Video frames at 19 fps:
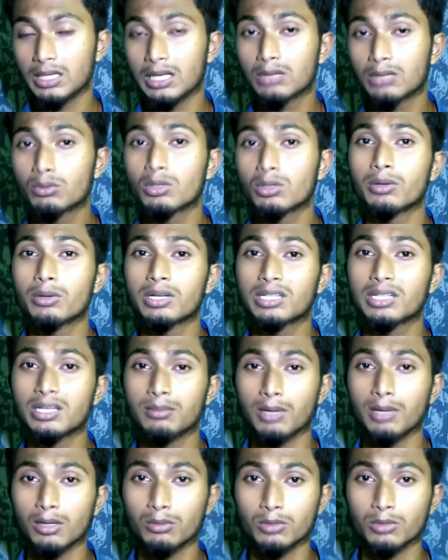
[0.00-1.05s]
একটু না অনেকটাই
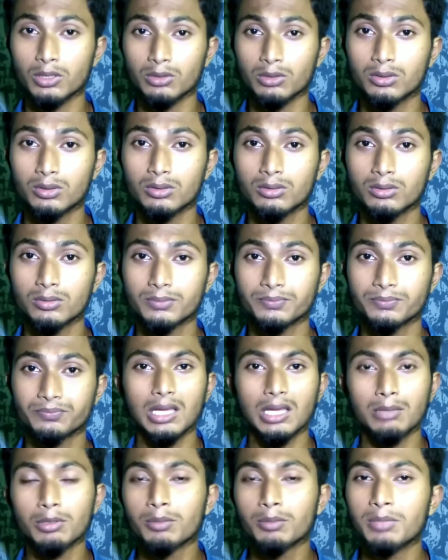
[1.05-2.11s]
ভালো মনে হতো
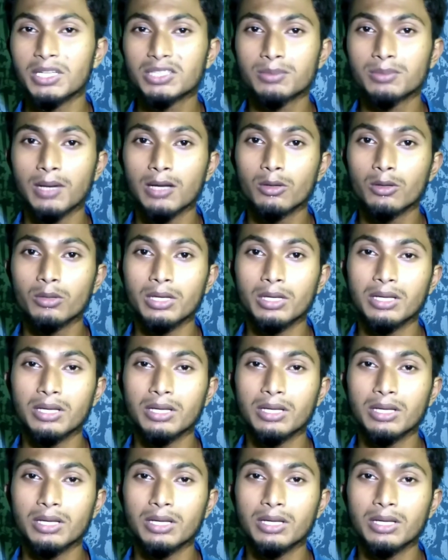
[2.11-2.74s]
এবং বেশ ভালো